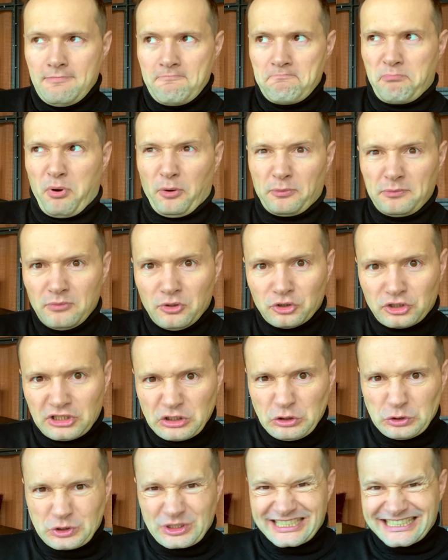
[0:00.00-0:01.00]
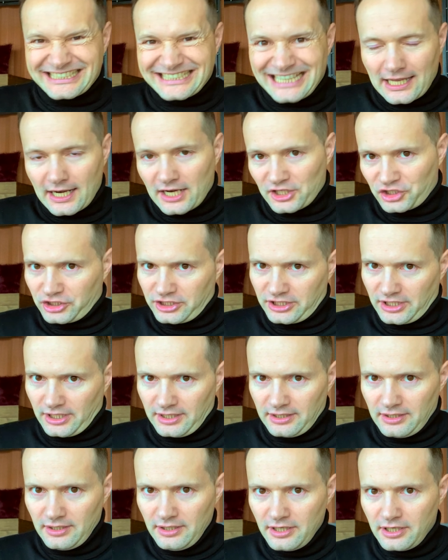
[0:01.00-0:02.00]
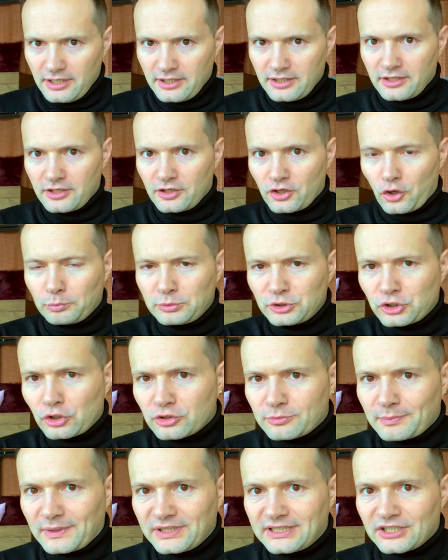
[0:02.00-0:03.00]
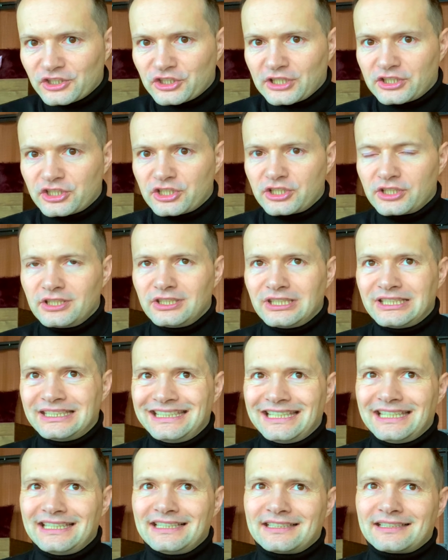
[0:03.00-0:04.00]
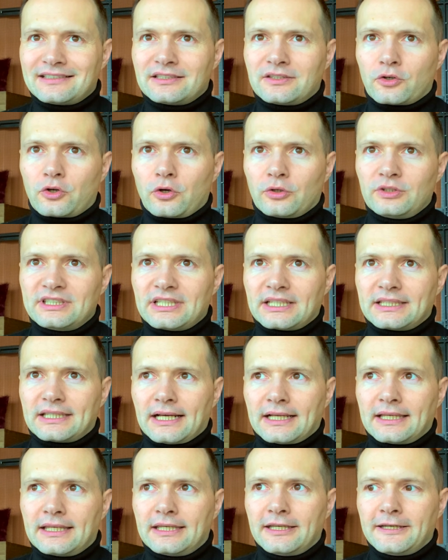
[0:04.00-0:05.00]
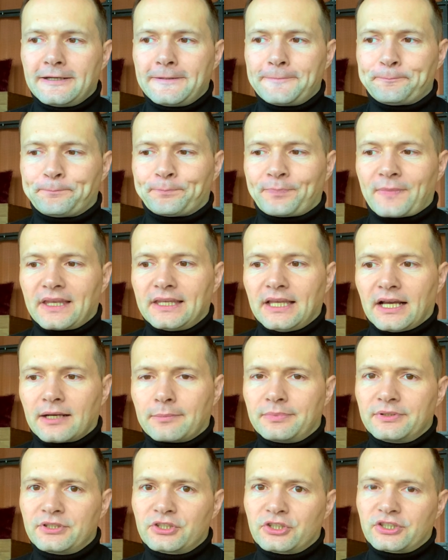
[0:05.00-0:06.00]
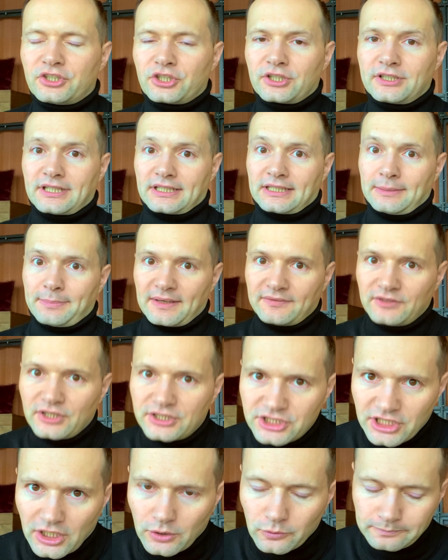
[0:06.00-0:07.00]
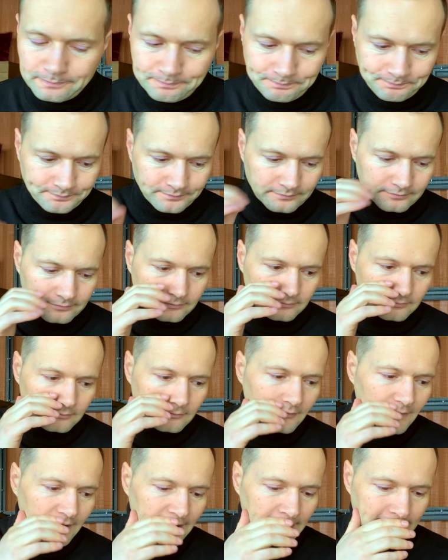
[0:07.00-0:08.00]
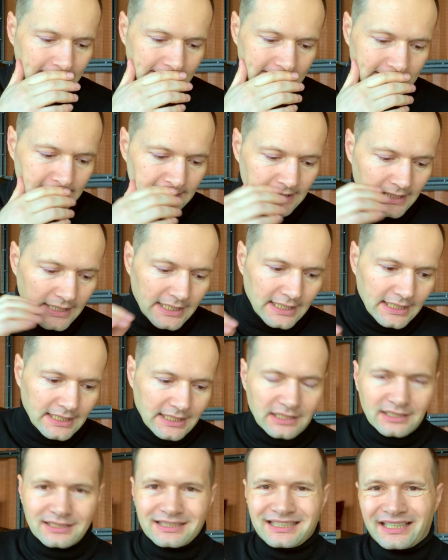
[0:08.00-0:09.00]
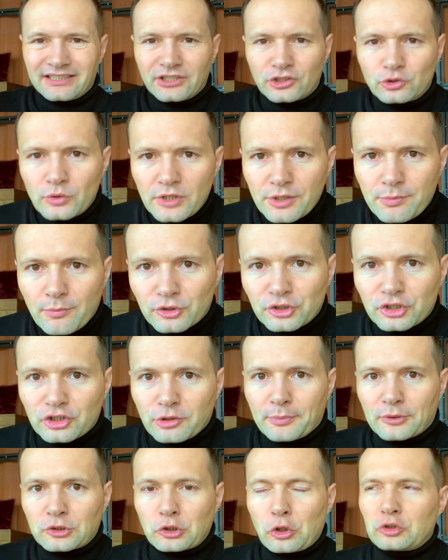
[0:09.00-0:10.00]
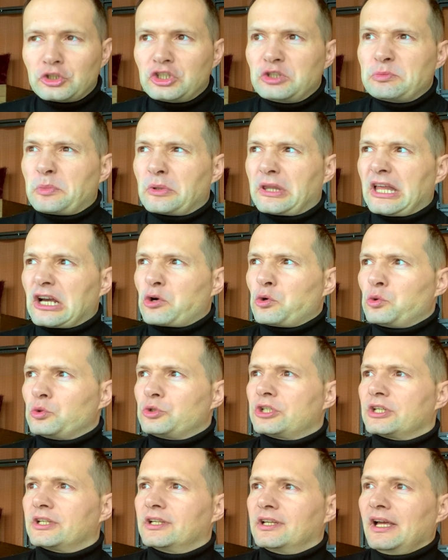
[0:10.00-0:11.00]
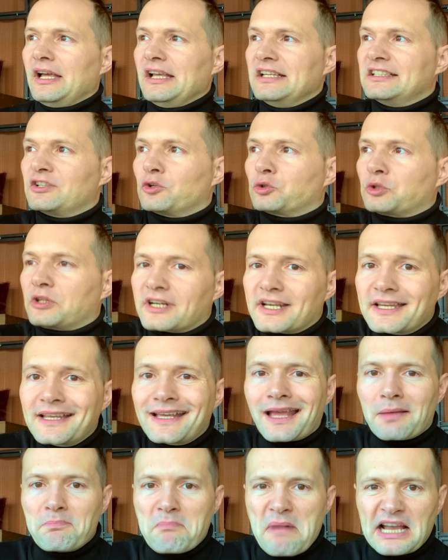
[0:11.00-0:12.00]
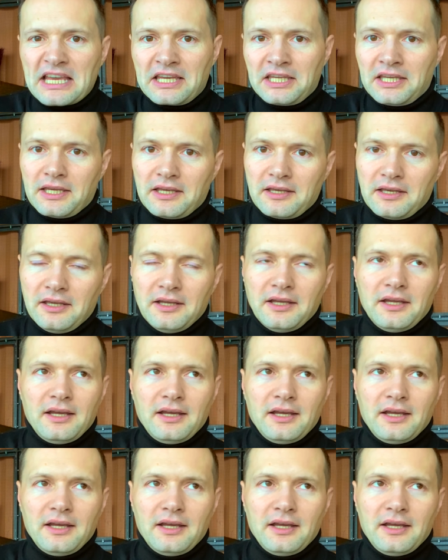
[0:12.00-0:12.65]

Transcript: pomimo tego, że starasz się, e, robisz rozmaite rzeczy i nie jest do końca takie, jakbyś się tak naprawdę chciał. I dla niektórych może to podchodzić pod jakąś ezoterykę, magię,